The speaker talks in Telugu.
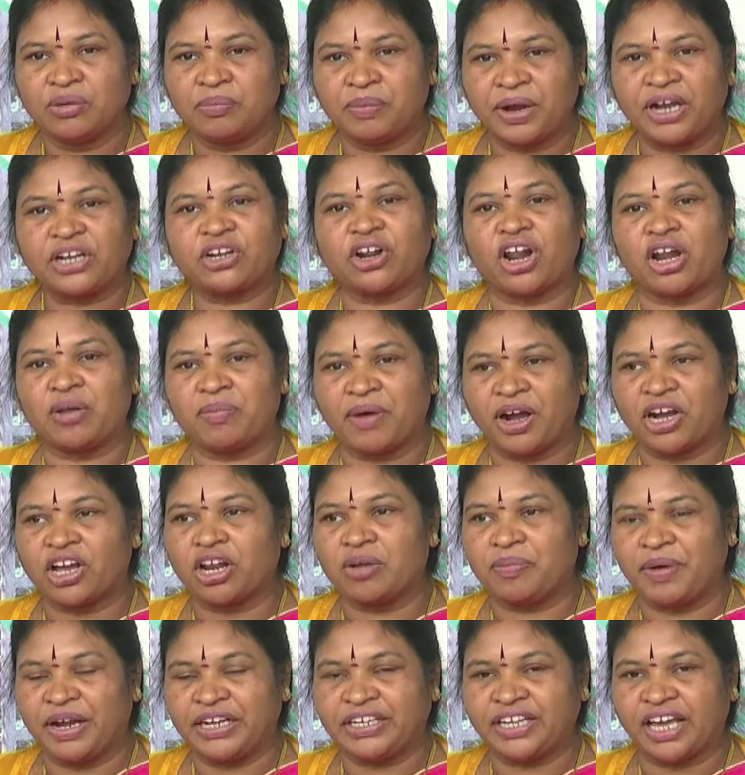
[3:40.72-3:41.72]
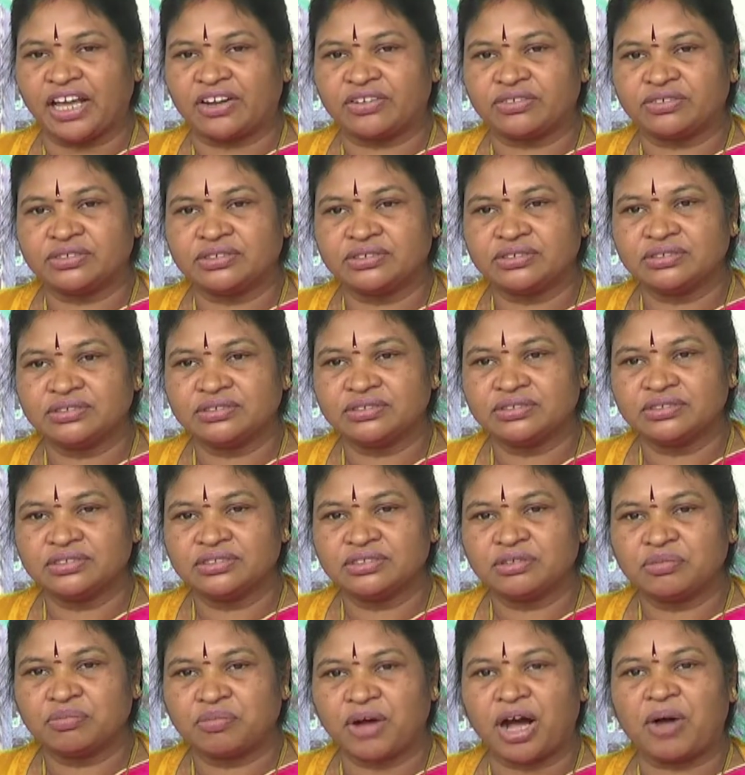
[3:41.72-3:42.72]
పెట్రోల్ బంకులు పెట్టారు
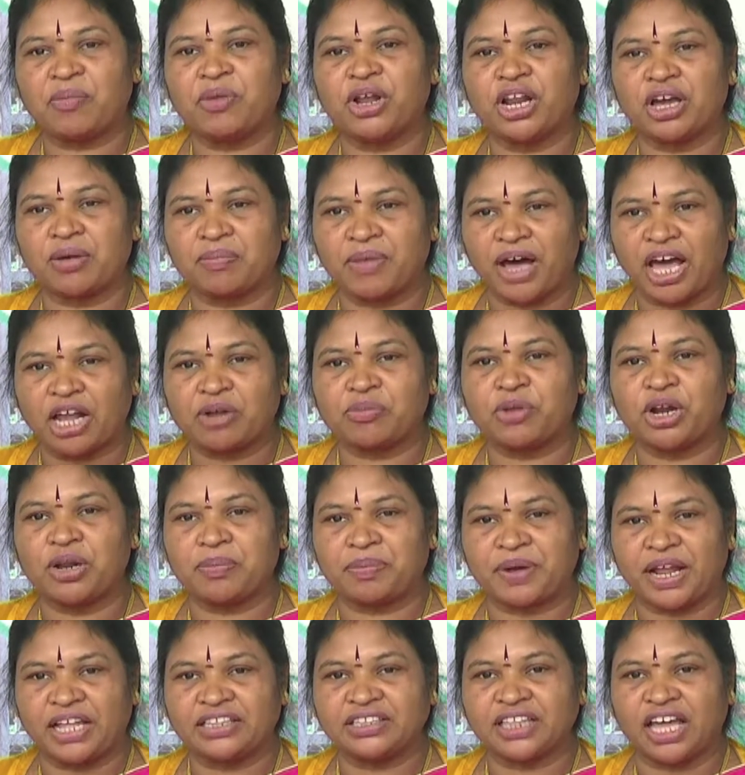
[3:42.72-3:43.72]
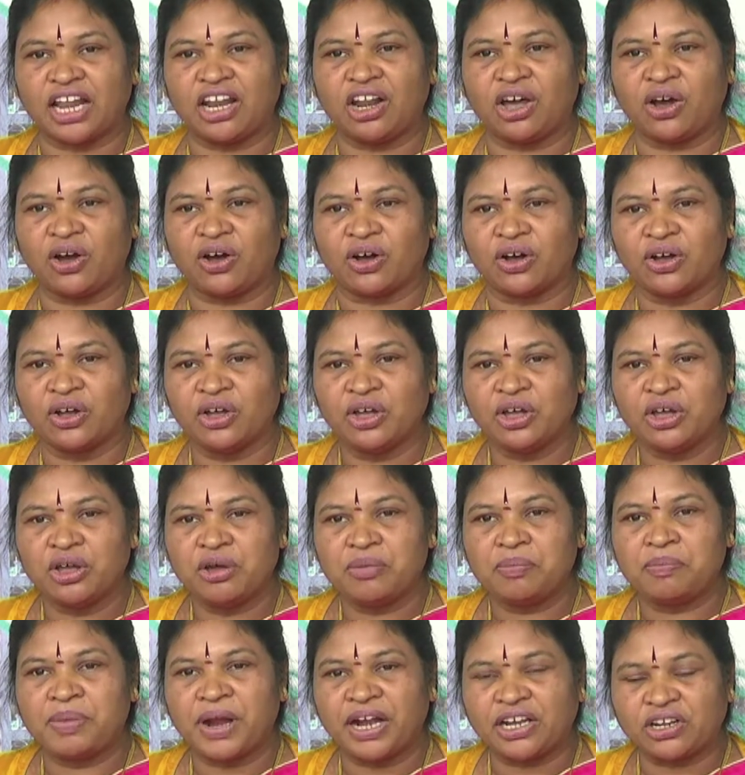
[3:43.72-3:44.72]
మామూలుగా మారుమూల ప్రాంతాల్లో
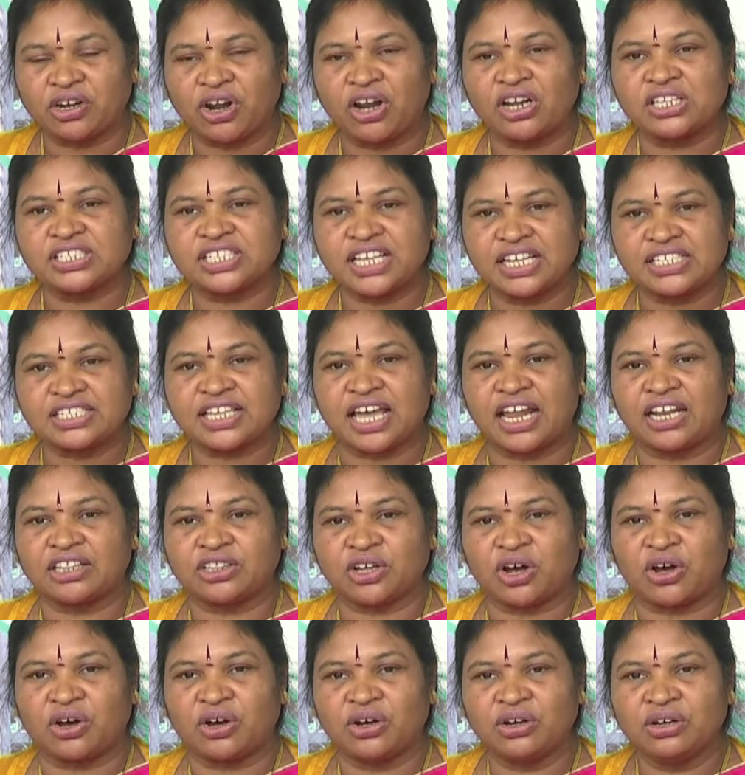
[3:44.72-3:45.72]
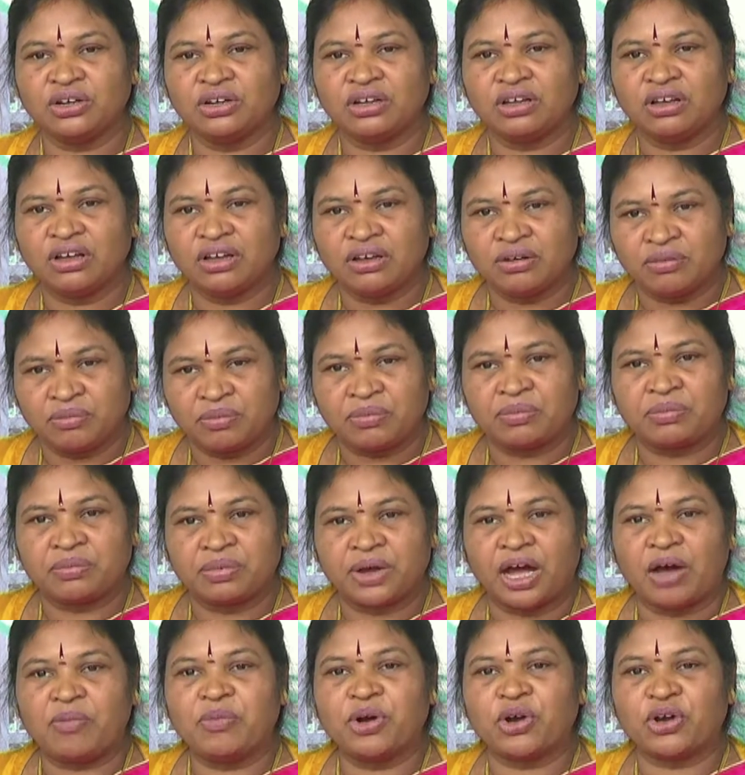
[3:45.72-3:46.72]
పెట్రోల్ సీసాలతో
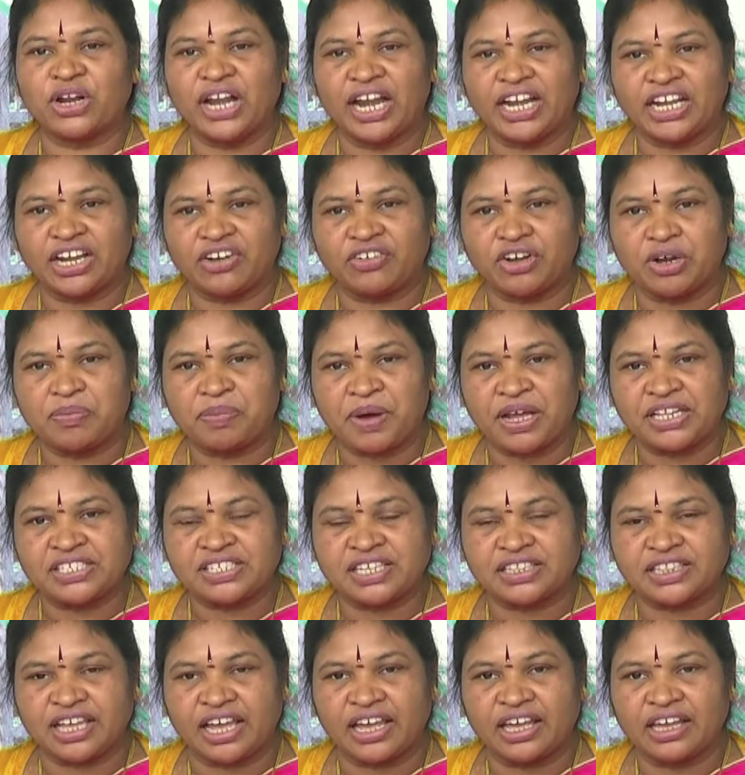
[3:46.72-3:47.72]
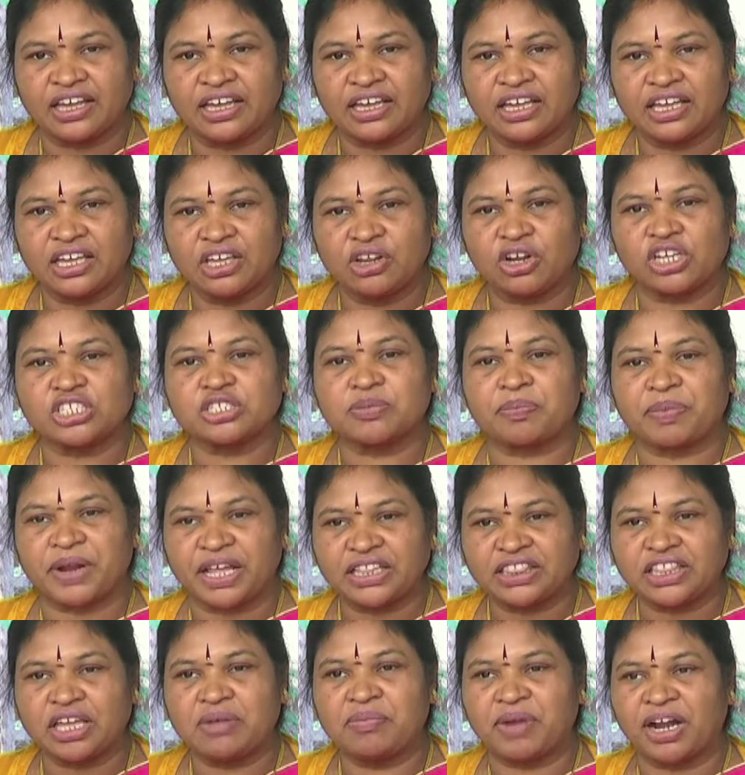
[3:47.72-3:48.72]
అమ్ముకునేటటువంటి పరిస్థితి ఈరోజు
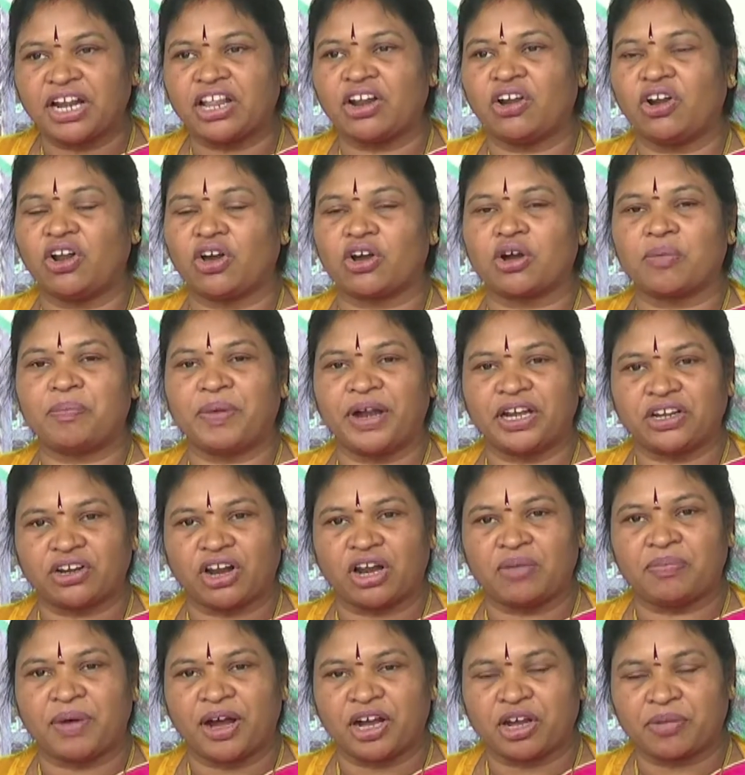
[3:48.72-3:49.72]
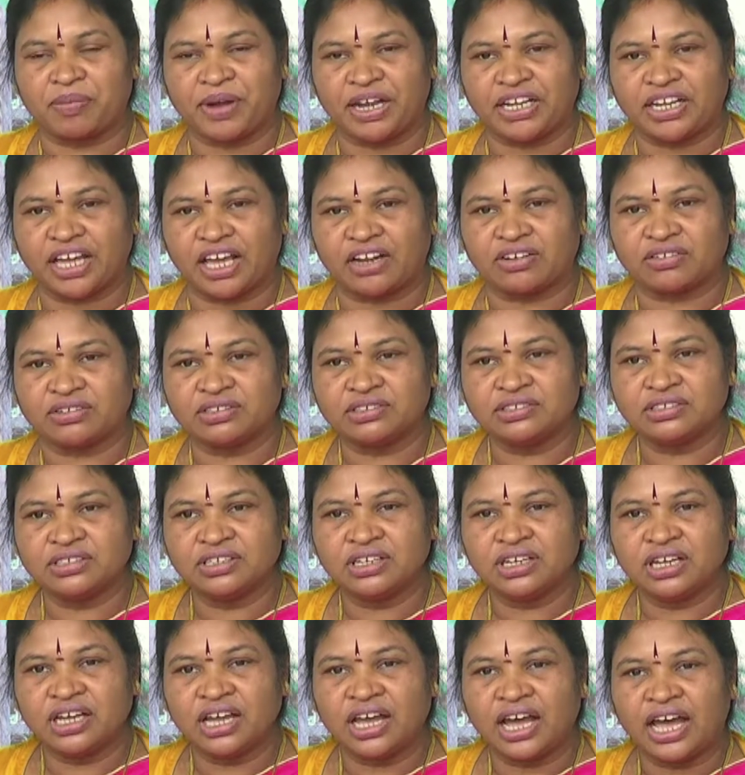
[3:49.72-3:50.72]
ప్రతి మండలంలో ఒక పెట్రోల్ బంక్ పెట్టారు
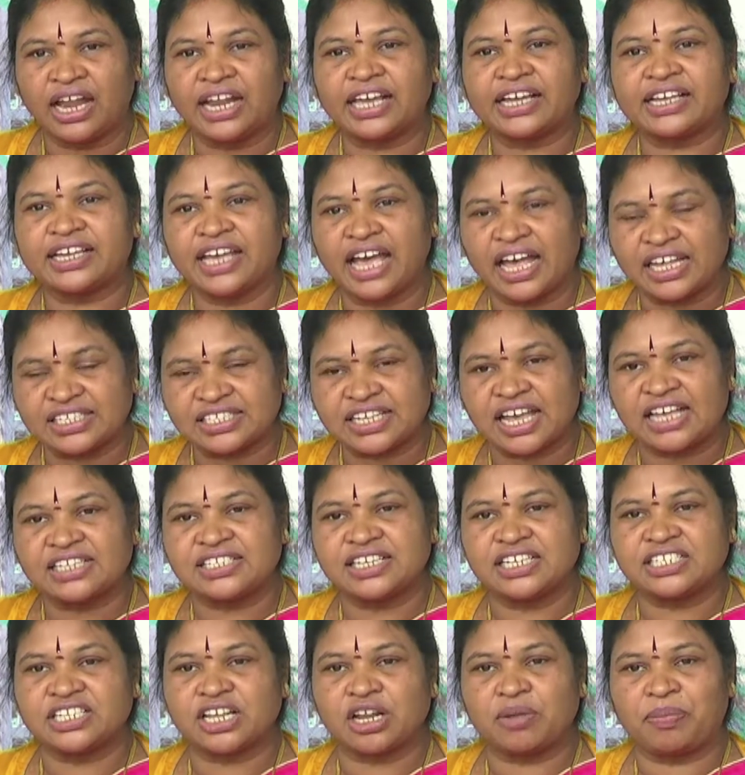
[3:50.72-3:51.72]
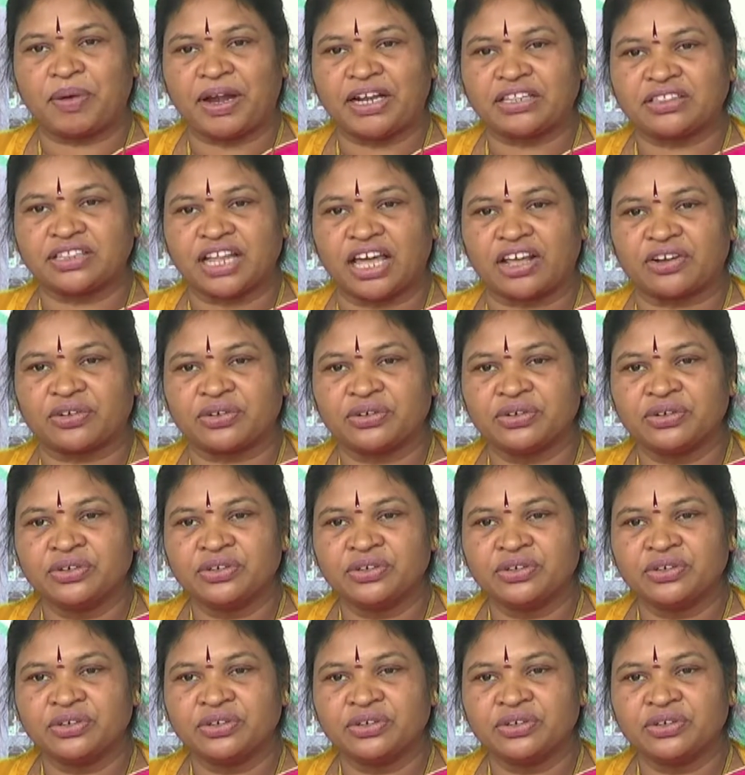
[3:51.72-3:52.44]
అలా గ్యాస్ ఏజెన్సీలు పెట్టినారు